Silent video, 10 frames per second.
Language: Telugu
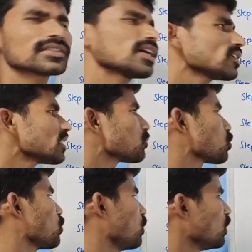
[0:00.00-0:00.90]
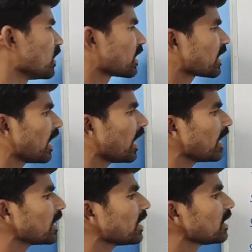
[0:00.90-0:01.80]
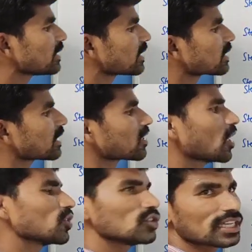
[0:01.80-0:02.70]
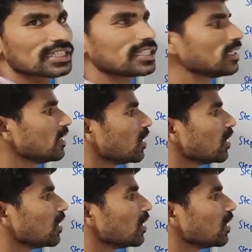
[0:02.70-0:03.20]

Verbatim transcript: తర్వాత స్టెప్ చూద్దాం క్యారీ సిక్స్టీన్ కంటిన్యూ అయినాయి